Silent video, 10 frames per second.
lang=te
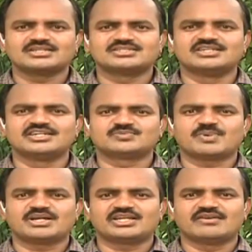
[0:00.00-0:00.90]
జేడీఎస్
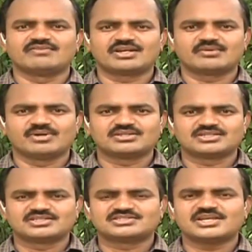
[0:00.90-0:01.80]
పార్టీ ఎవరికి
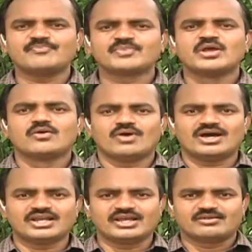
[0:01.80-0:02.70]
మద్దతు ఇస్తే
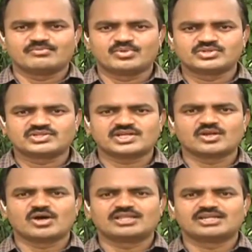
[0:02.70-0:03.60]
వారే పూర్తిస్థాయిలో
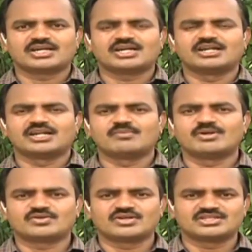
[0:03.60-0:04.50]
అధికారాన్ని
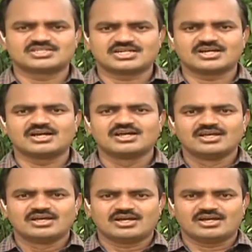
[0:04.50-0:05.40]
నిలబెట్టుకునే దిశగా
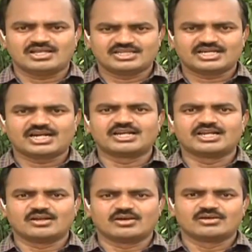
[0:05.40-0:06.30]
అధికారాన్ని
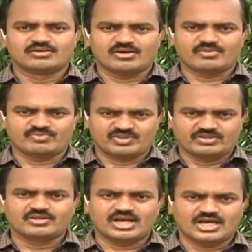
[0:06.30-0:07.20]
నిల
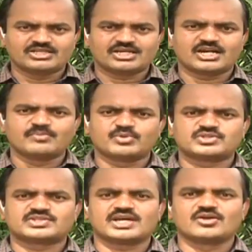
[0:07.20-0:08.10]
అధికారాన్ని పూర్తి
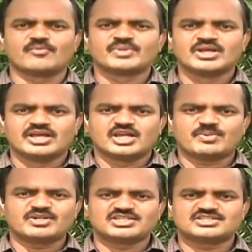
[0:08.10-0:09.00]
స్థాయిలో
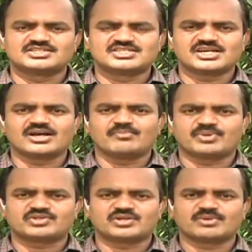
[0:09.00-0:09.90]
ఏర్పాటు చేసే దిశగా
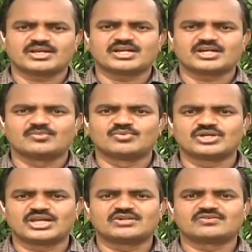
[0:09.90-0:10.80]
ప్రస్తుతం కర్ణాటకలో
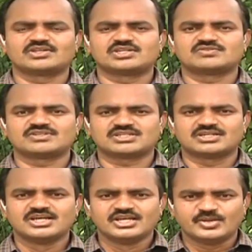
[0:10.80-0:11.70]
ముందుకెళ్లేటువంటి సిచ్యువేషన్
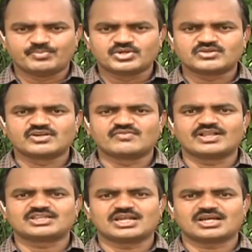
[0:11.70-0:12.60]
ఇప్పుడున్నటువంటి
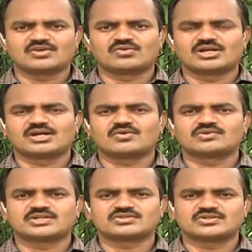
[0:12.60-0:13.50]
ఫలితాలకు అనుగుణంగా
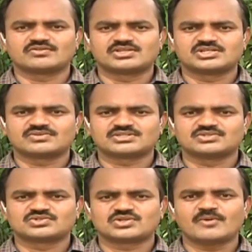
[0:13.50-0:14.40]
కొనసాగుతున్నటువంటి సిచ్యువేషన్
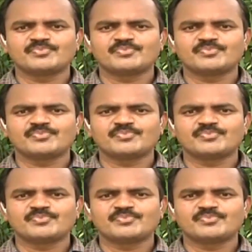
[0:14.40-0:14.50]
చూస్తున్నాం